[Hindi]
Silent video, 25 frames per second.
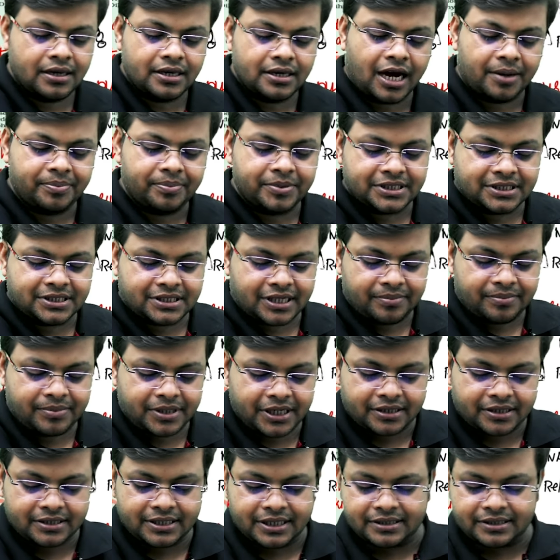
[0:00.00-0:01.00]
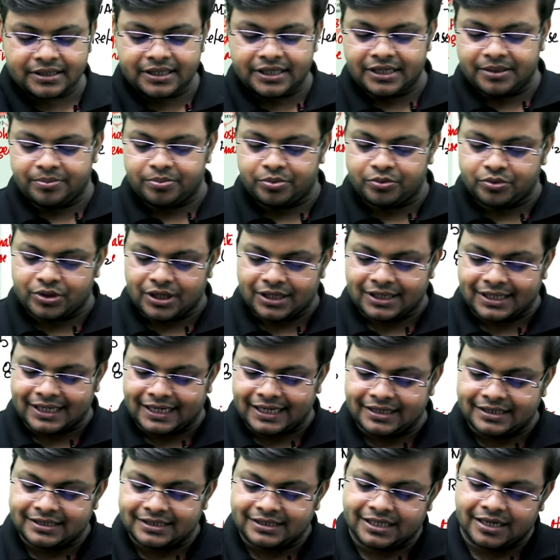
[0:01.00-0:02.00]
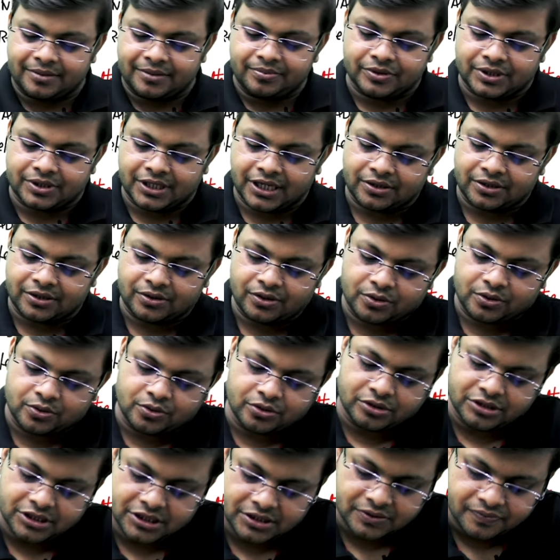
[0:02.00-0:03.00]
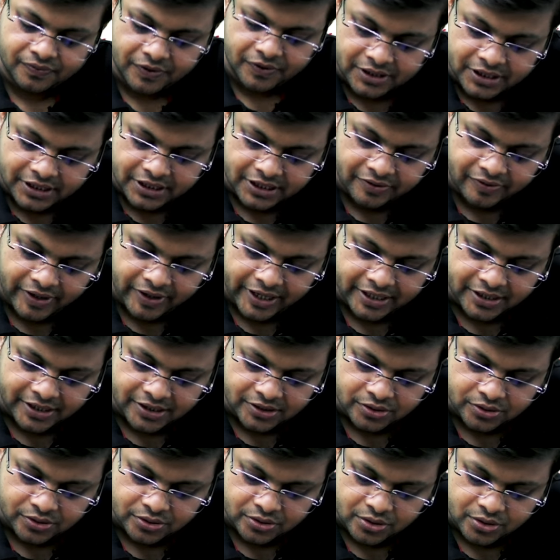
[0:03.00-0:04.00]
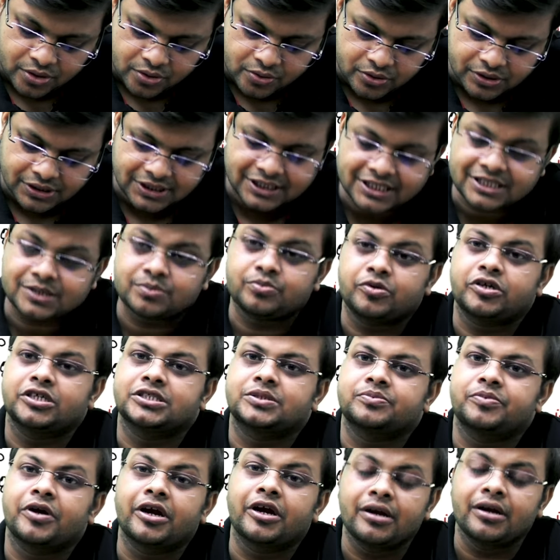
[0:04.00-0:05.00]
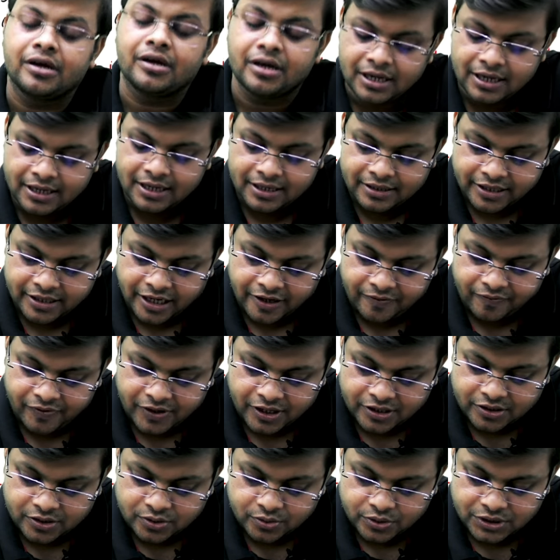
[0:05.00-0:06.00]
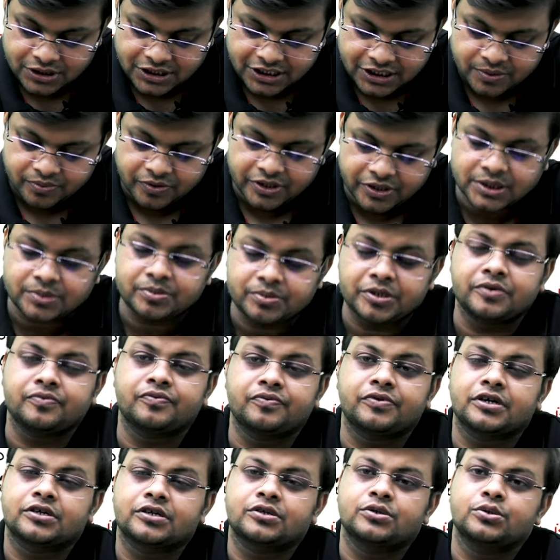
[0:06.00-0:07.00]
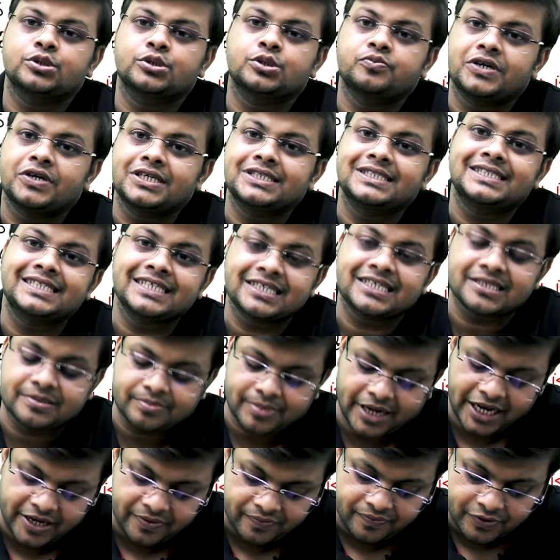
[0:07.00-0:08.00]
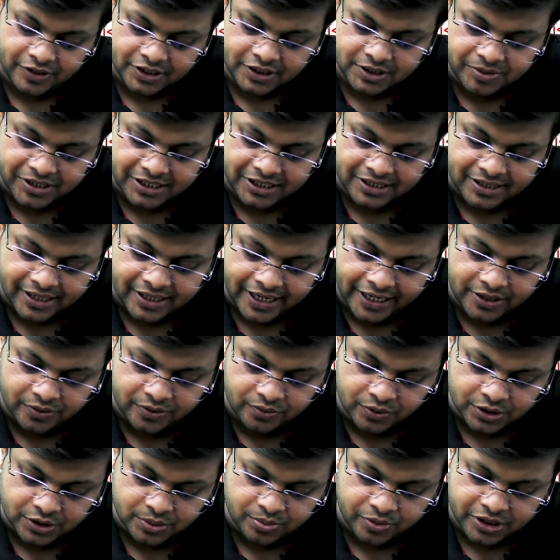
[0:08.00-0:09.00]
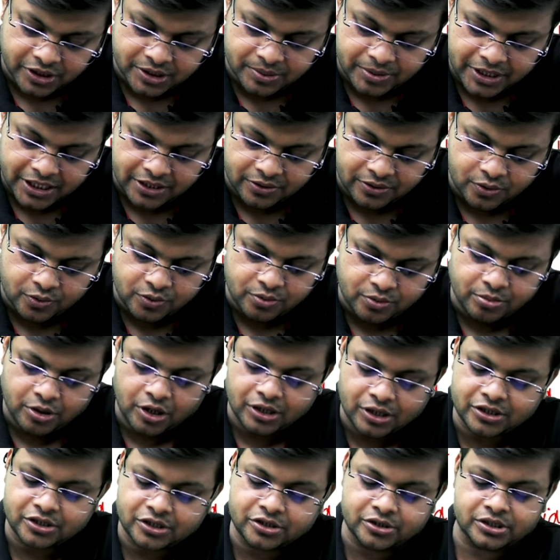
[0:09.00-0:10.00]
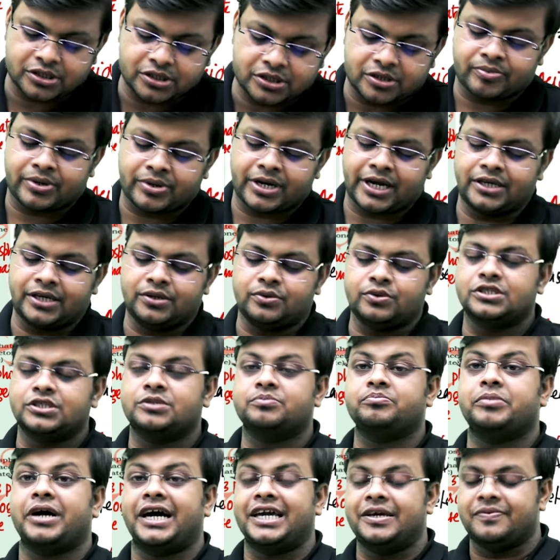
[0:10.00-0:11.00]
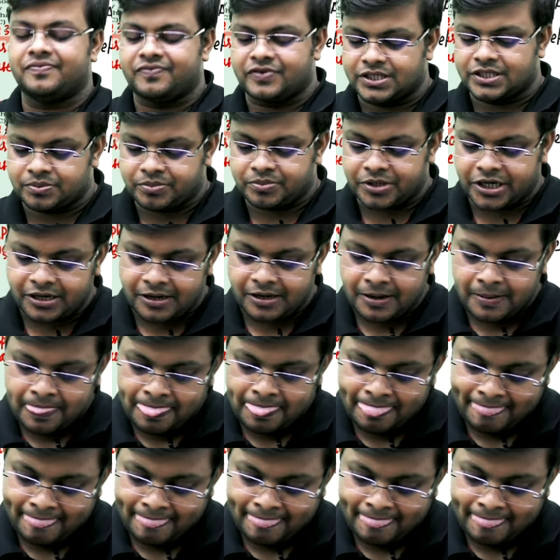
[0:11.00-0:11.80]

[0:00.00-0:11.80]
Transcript: यहाँ पे स्टेप देख सकते हैं ये पूरा टेन स्टेप होता है ग्लूकोज इज फर्दर डिवाइडेड टू ग्लूकोज सिक्स फॉस्फेट देन फ्रक्टोज सिक्स फॉस्फेट फ्रक्टोज वन सिक्स बाई फॉस्फेट ट्राइवोज फॉस्फेट टू मॉलिक्यूल्स ऑफ ट्राइवोज बाई फॉस्फेट